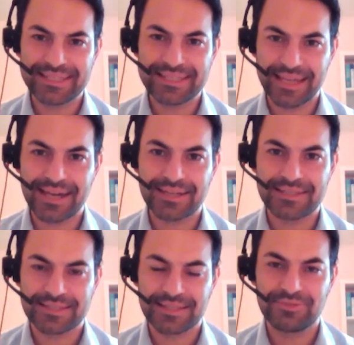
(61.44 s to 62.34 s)
letzten
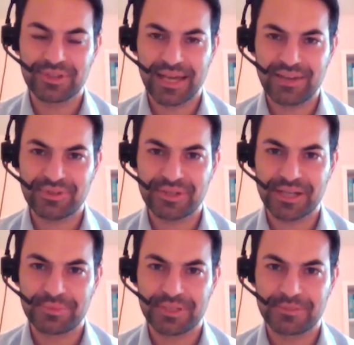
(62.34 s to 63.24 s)
Jahres sind wir live
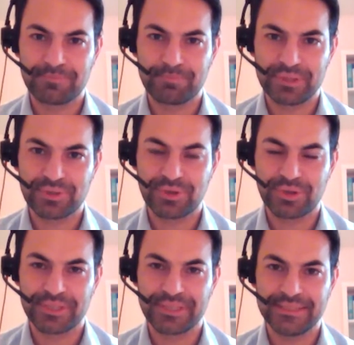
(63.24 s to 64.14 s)
gegangen mit dem
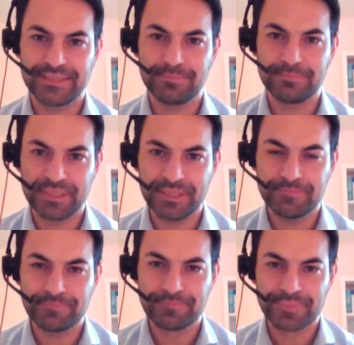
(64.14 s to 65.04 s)
Bitcoin
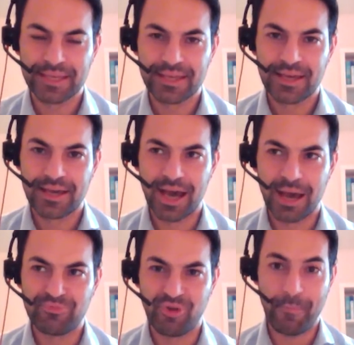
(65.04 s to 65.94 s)
ETP.
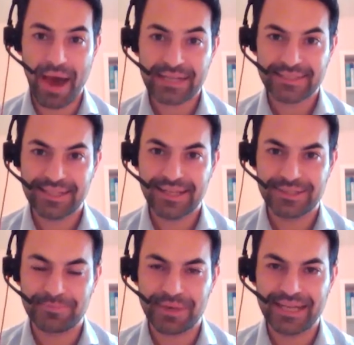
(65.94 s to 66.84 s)
Ähm, vom Markt her
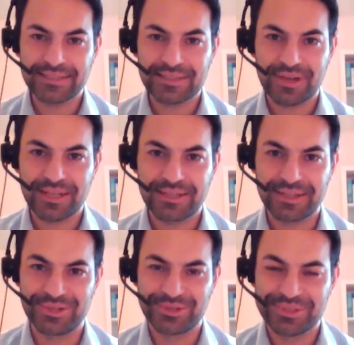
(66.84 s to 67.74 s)
allgemein, das waren
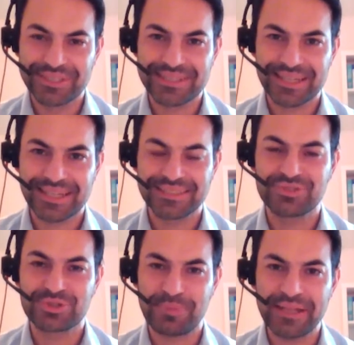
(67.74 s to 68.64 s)
natürlich jetzt
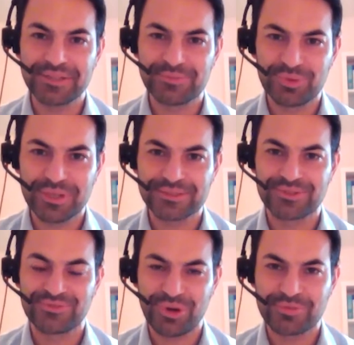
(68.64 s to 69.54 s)
relativ spannende Monate
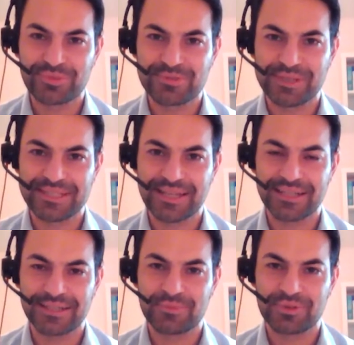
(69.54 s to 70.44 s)
und Wochen, muss man
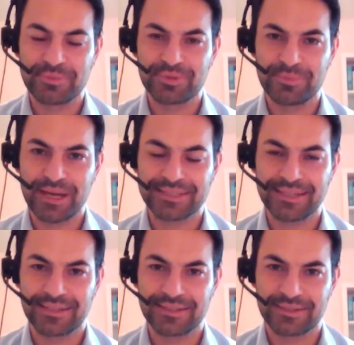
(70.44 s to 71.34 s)
sagen, im Kryptomarkt,
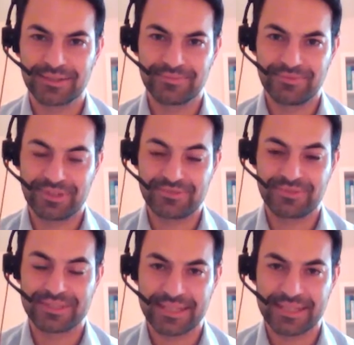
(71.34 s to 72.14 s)
äh, was wir